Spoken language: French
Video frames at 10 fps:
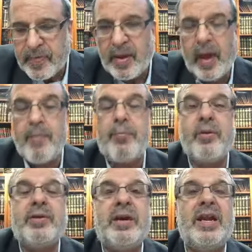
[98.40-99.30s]
un
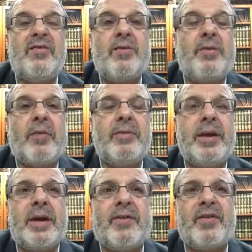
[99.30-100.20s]
petit livre parmi
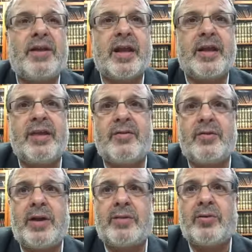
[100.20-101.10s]
les 24 livres
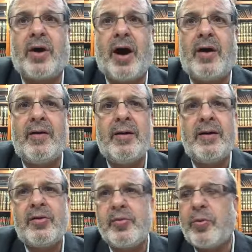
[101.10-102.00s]
de la Torah,
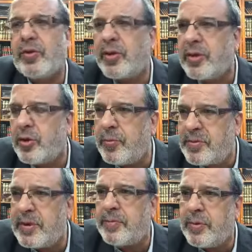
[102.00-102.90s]
je pense que c'est le,
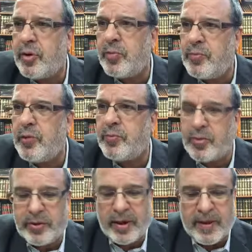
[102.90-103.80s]
le plus
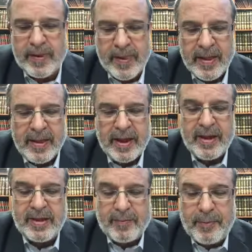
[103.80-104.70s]
petit,
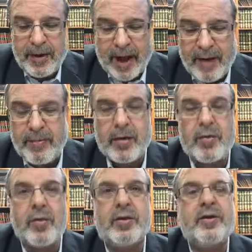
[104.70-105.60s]
il s'appelle
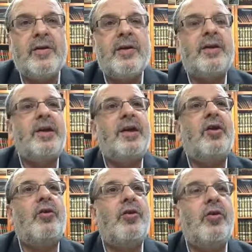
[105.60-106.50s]
Habakkuk, et
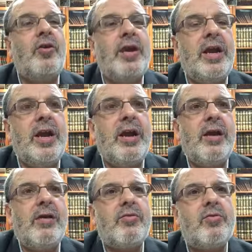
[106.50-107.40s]
on le lit,
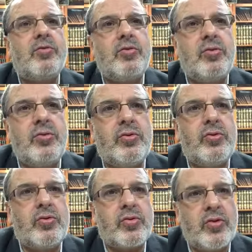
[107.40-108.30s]

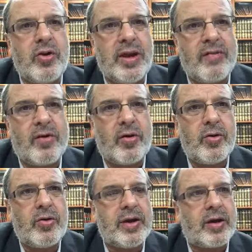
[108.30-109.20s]
tout ce livre, on
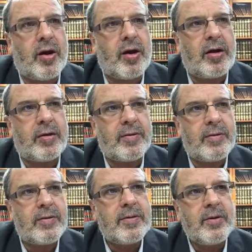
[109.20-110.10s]
le lit quand
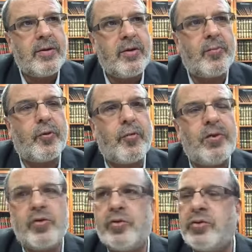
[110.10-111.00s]
Le
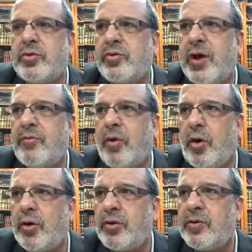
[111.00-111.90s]
premier jour de Shavuot.